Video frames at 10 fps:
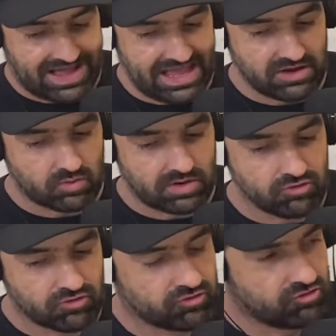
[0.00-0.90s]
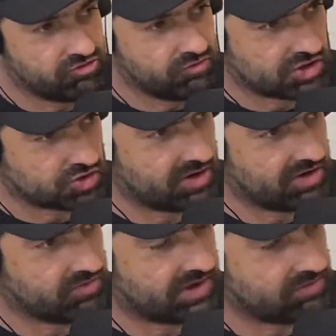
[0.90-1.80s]
Aí quando surgiu a
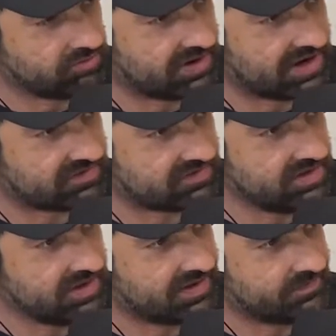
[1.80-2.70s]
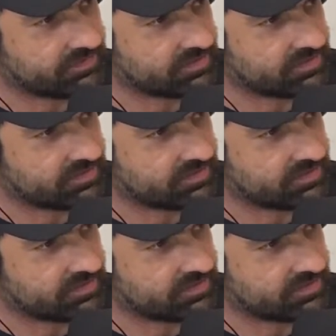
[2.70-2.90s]
história do reino do Garcia,